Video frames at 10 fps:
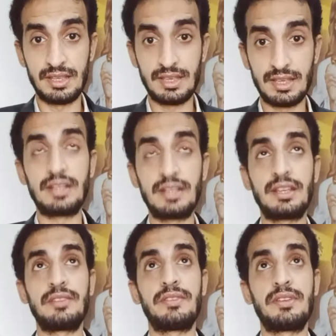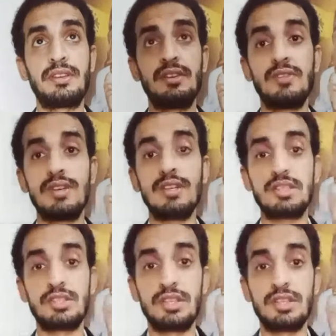الكيفية وهذا
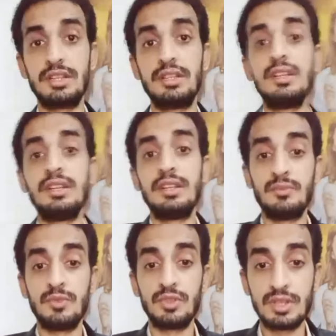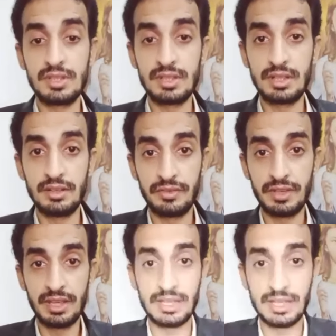الشيء منتظر لو في
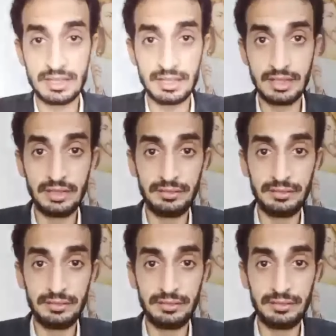أي أسئلة